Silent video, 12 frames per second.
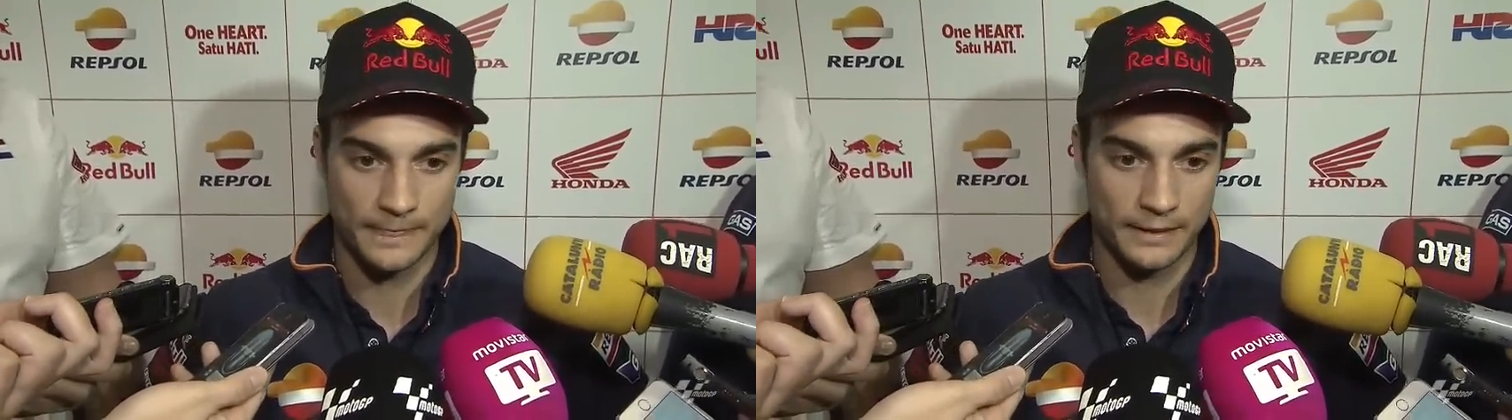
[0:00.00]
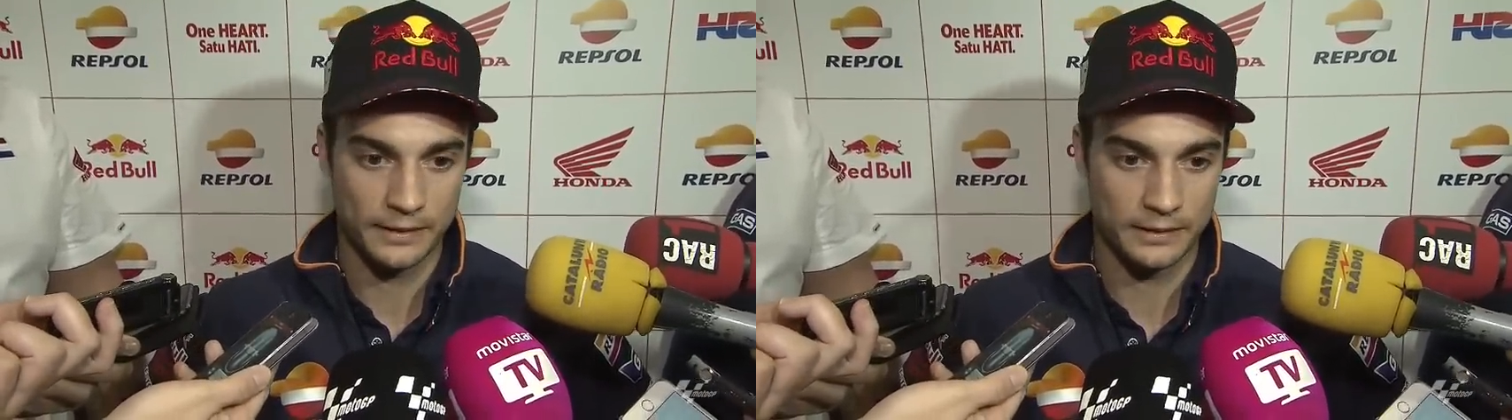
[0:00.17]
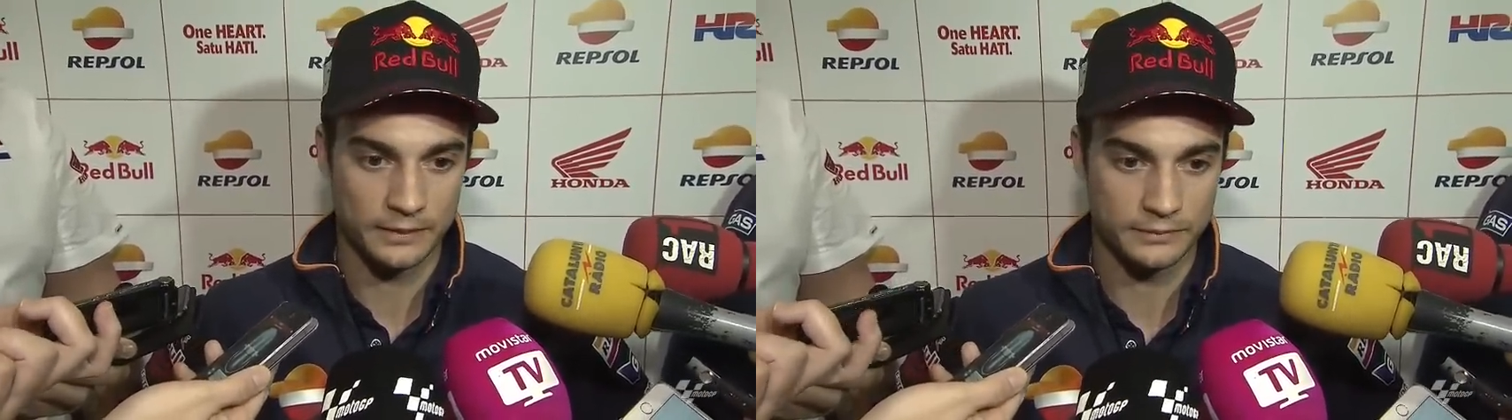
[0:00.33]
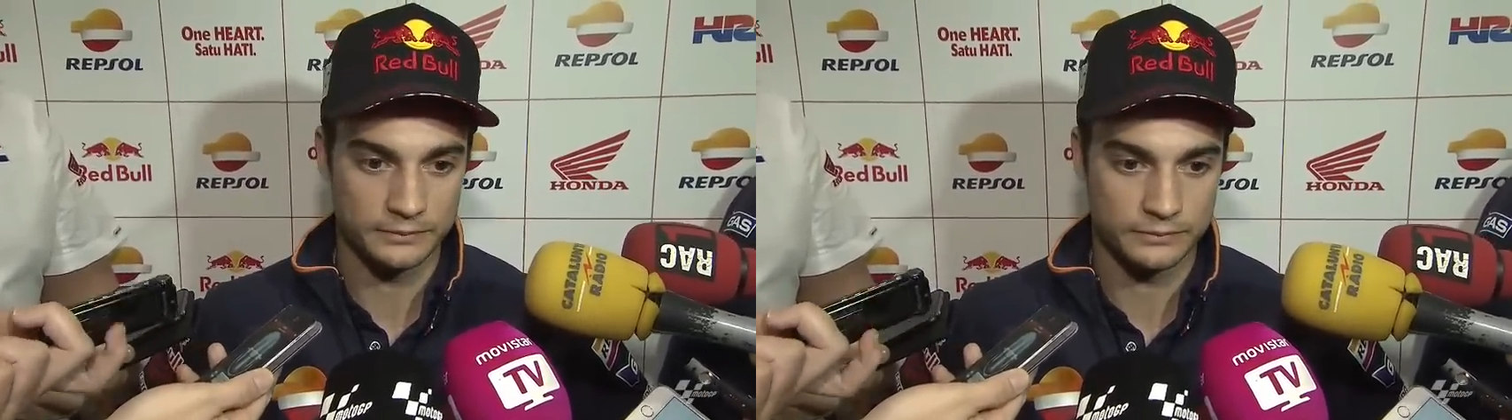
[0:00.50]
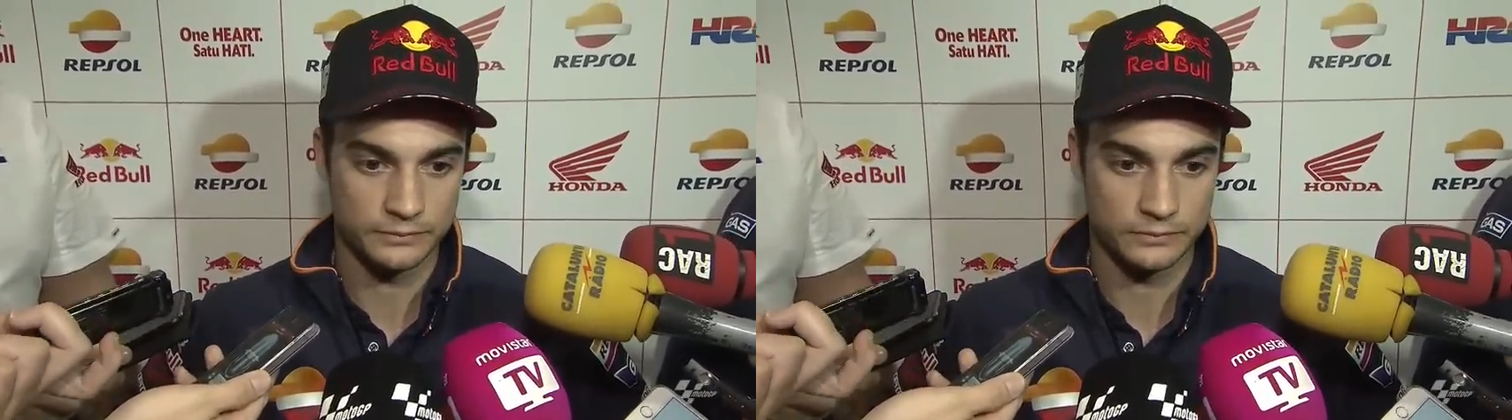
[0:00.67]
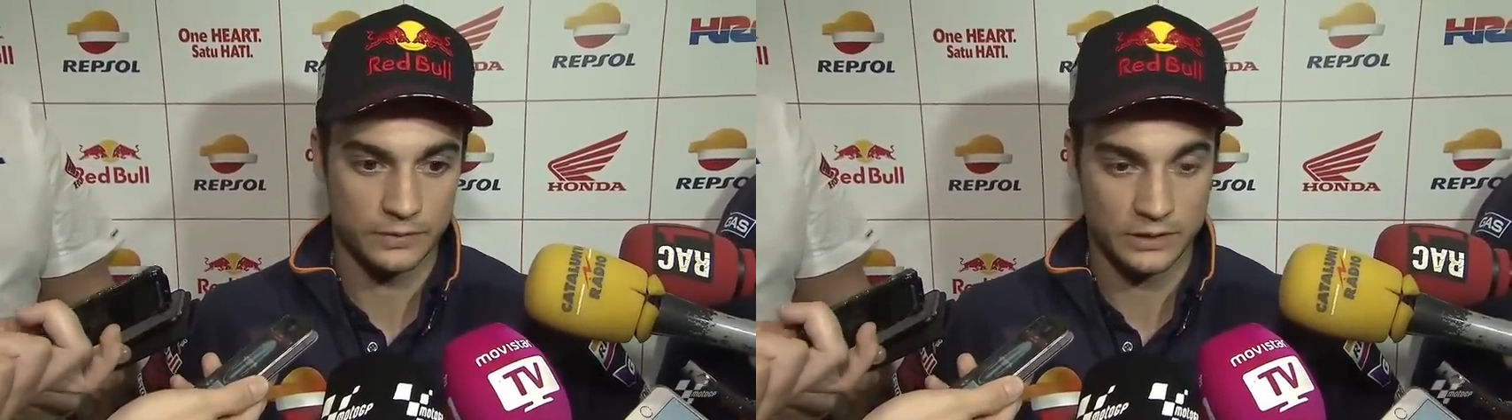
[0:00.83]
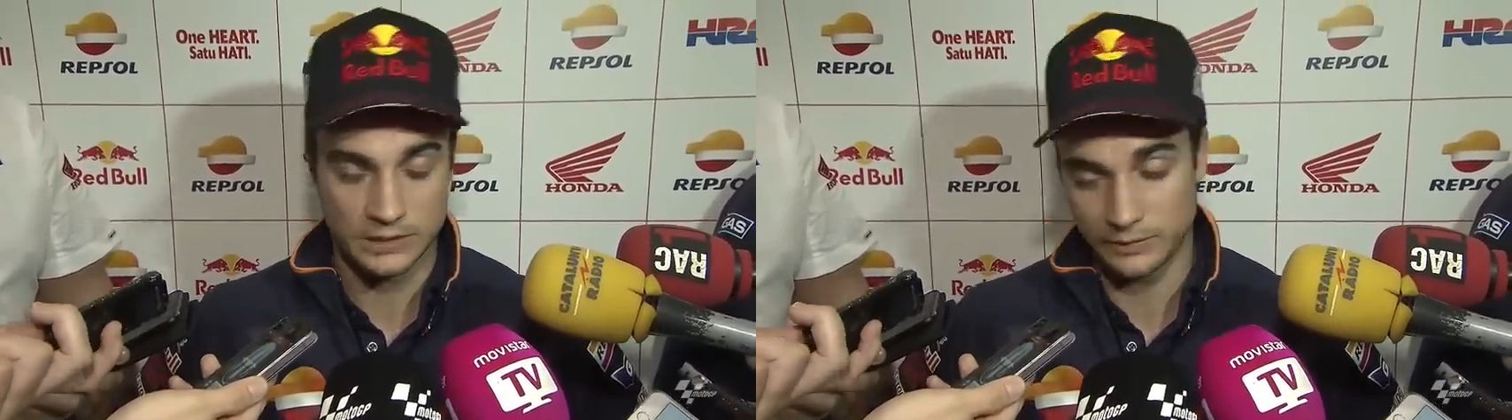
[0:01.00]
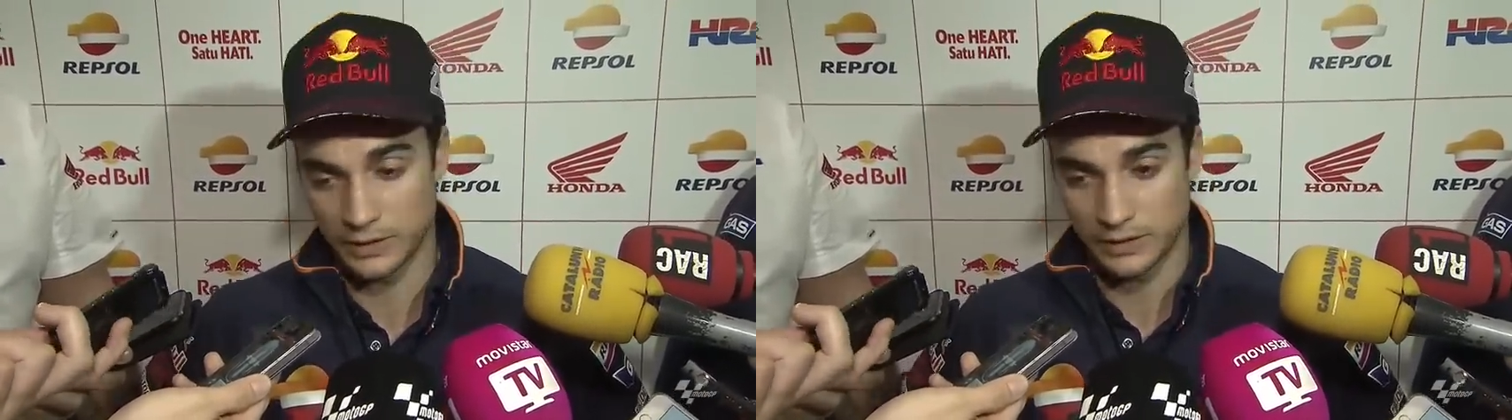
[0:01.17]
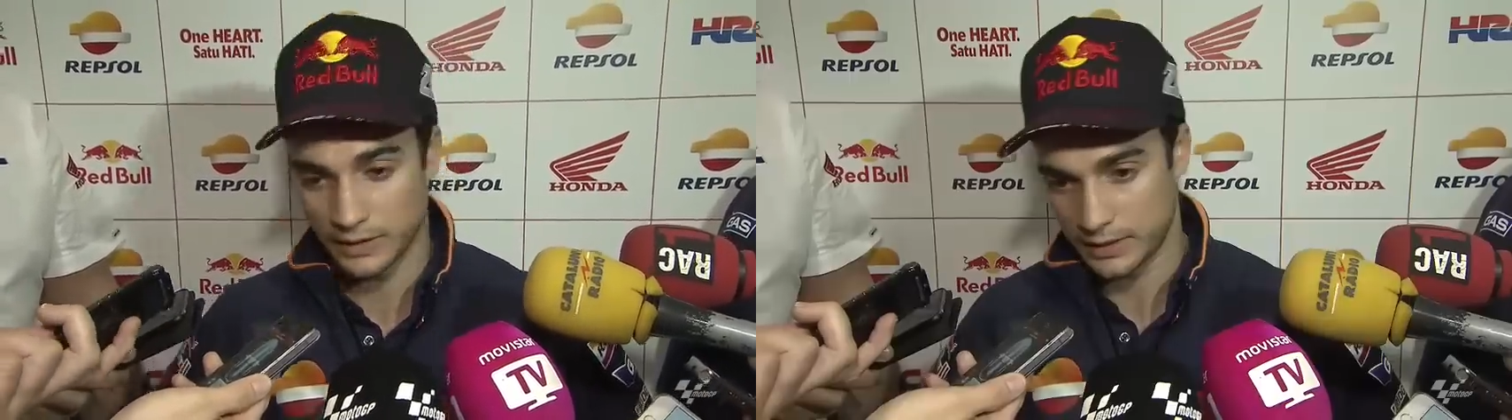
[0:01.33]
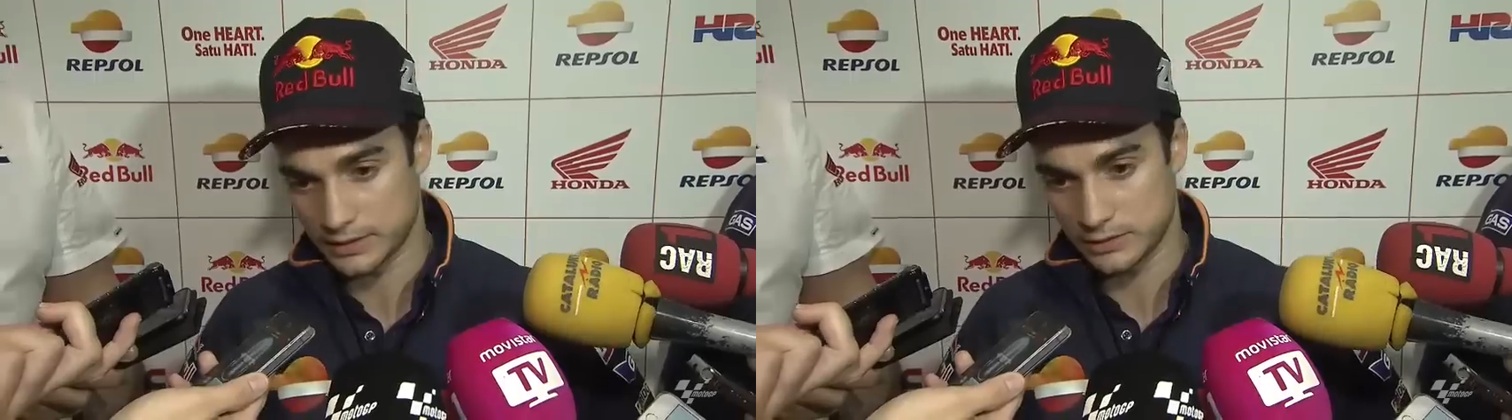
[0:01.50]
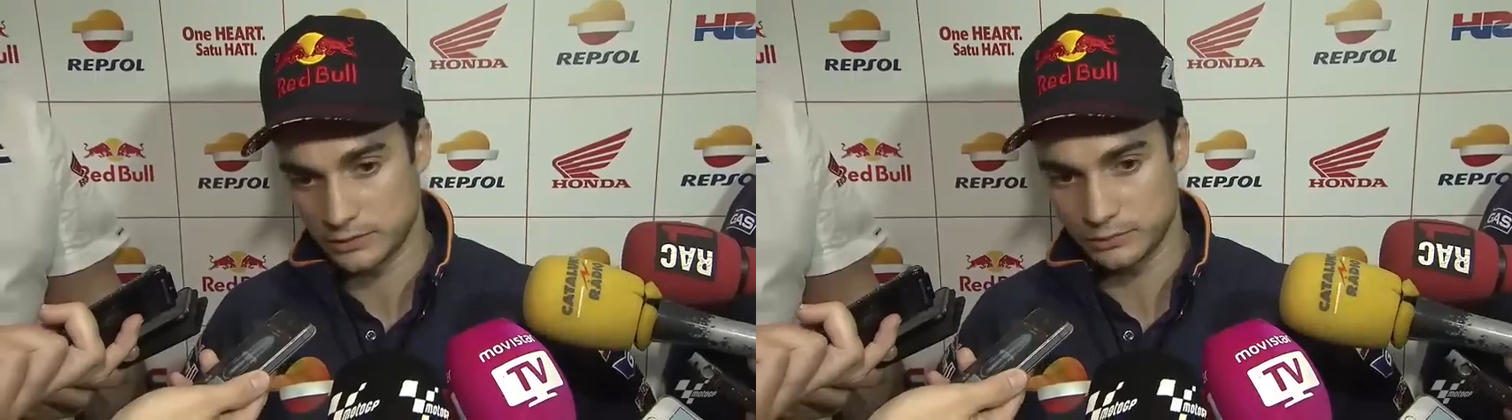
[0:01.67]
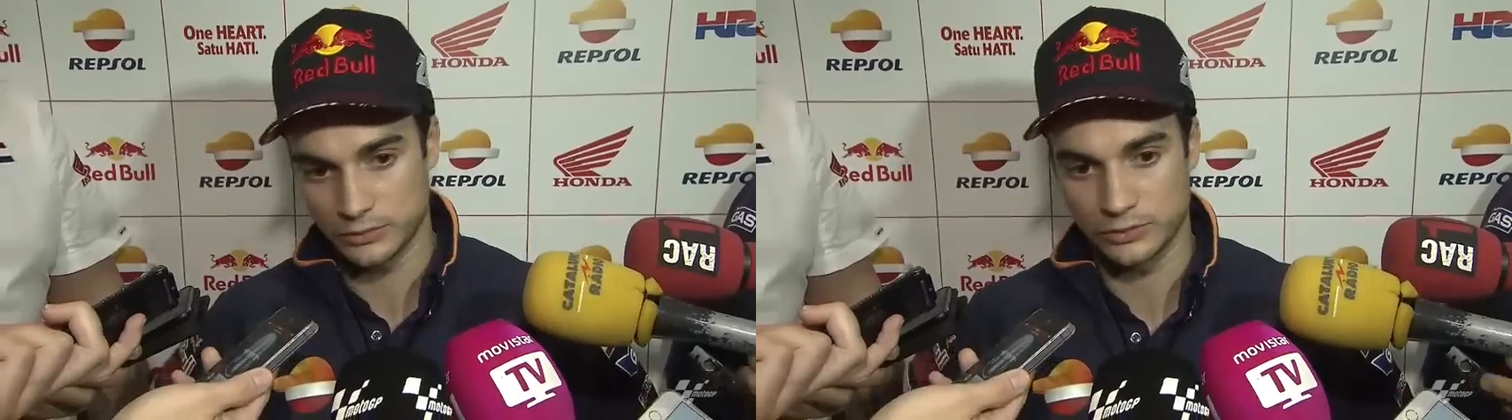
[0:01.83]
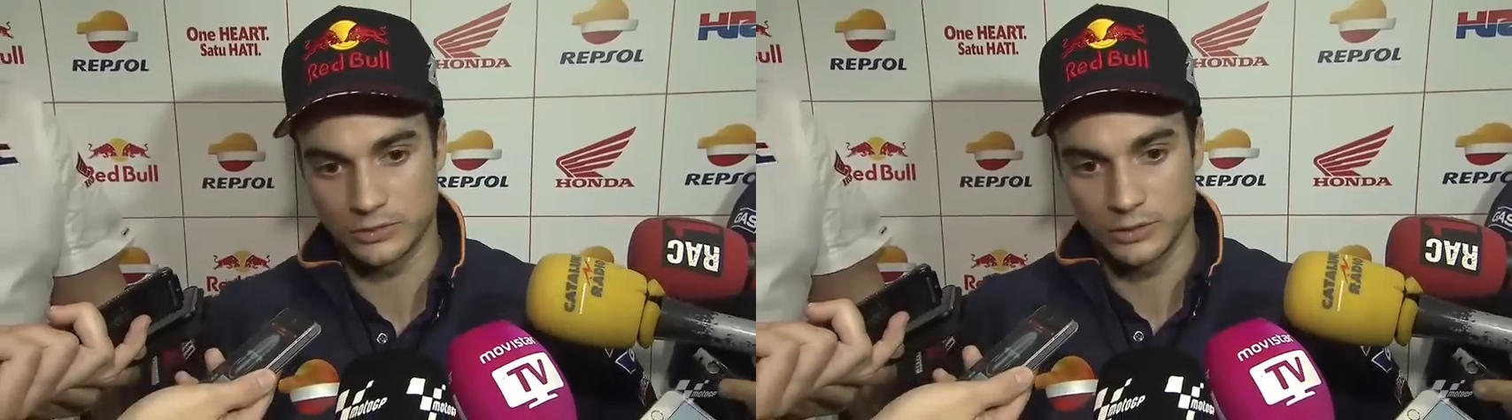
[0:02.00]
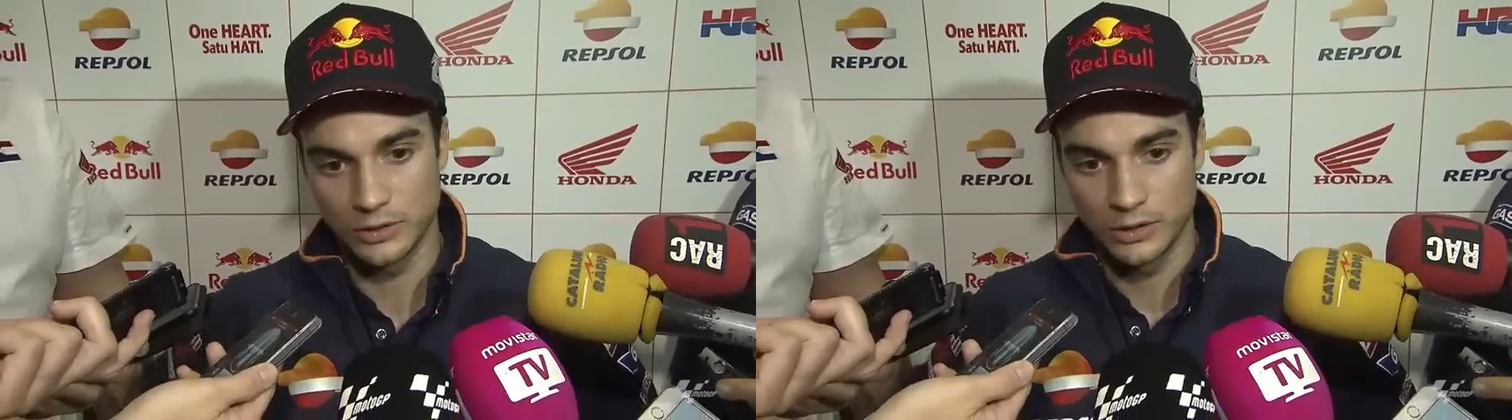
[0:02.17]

Eh, es evidente que así no puedo,